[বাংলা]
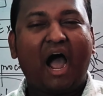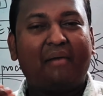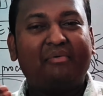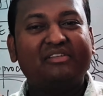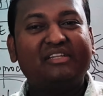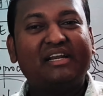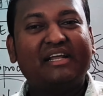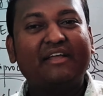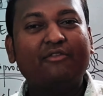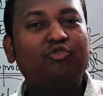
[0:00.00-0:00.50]

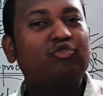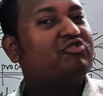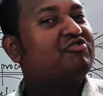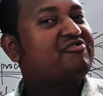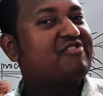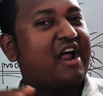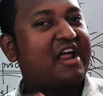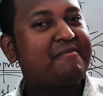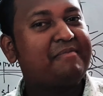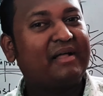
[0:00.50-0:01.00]
আমাদের কিন্তু
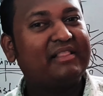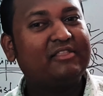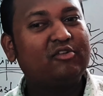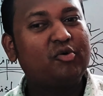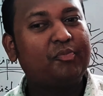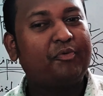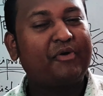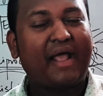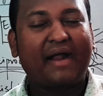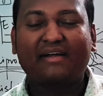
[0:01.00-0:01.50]

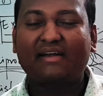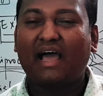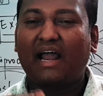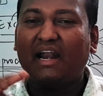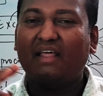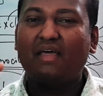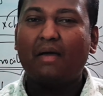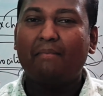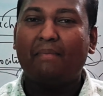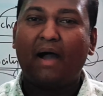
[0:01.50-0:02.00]
ট্রাইবালদের উপরে একটা
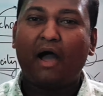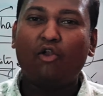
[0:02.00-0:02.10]
আলাদা